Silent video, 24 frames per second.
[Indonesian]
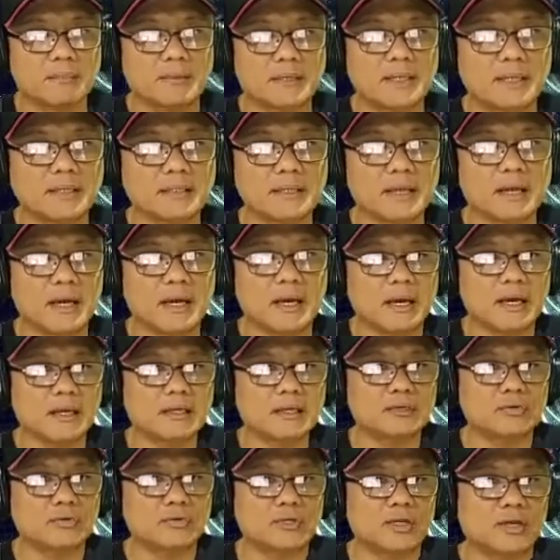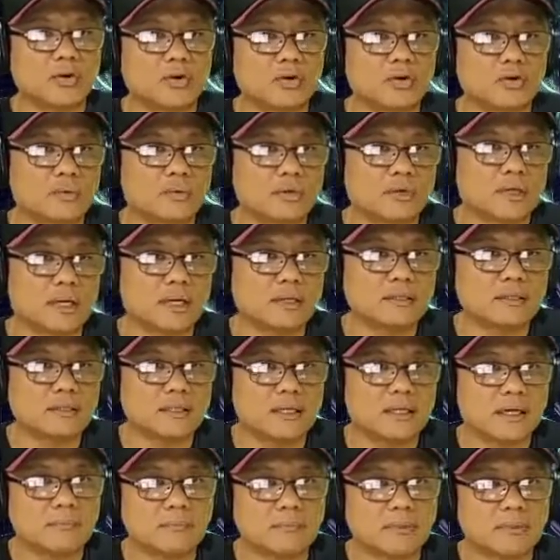Bedanya, IUD hormonal
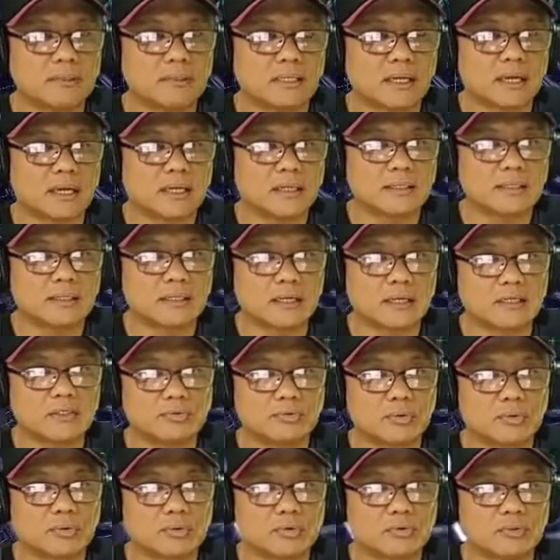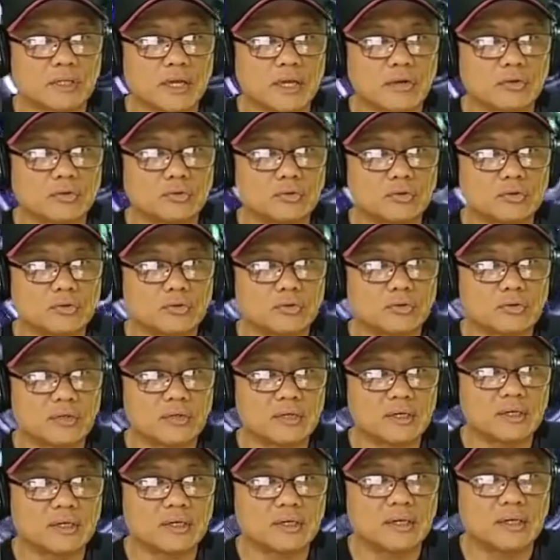tidak bertahan hingga 10 tahun
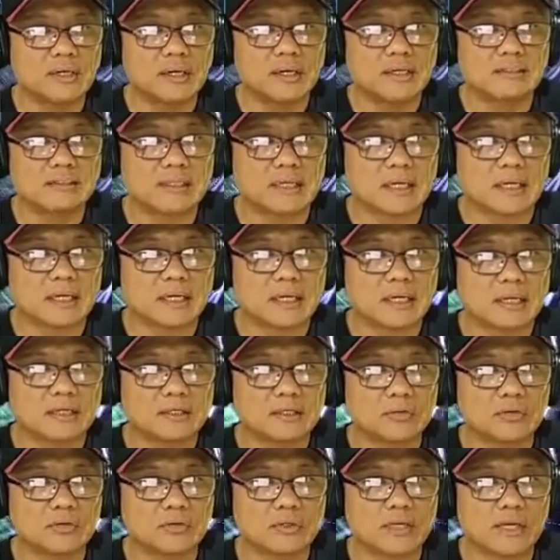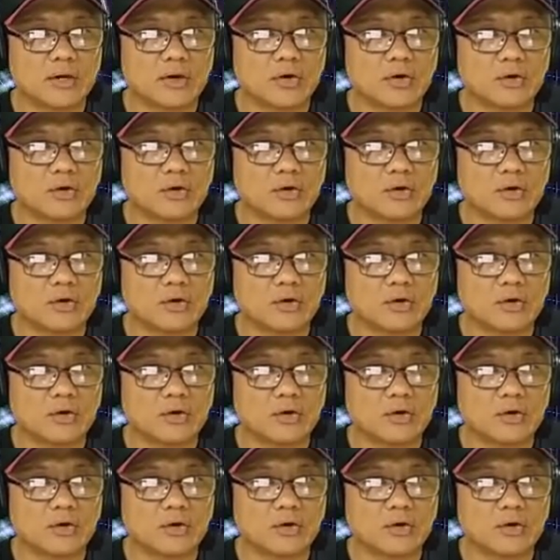sedangkan IUD